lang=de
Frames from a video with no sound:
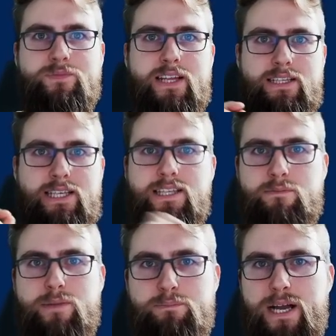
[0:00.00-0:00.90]
dann geht in
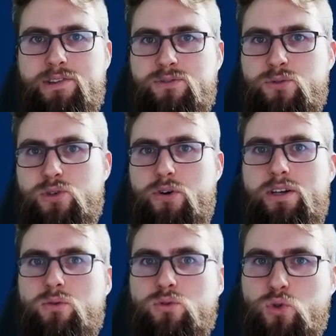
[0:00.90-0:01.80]
mein Python-Tutorial
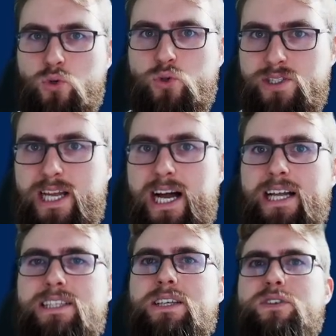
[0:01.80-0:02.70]
und guckt euch da
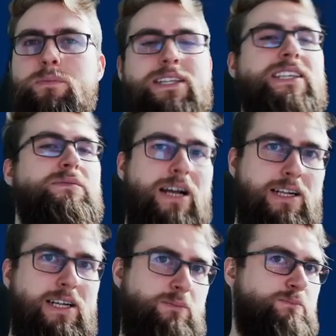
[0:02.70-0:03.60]
an, wie man das machen
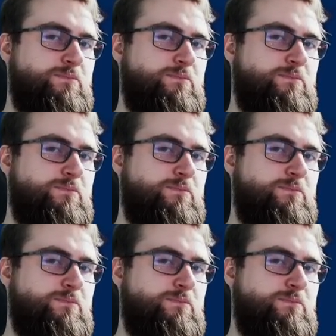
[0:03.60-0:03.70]
kann.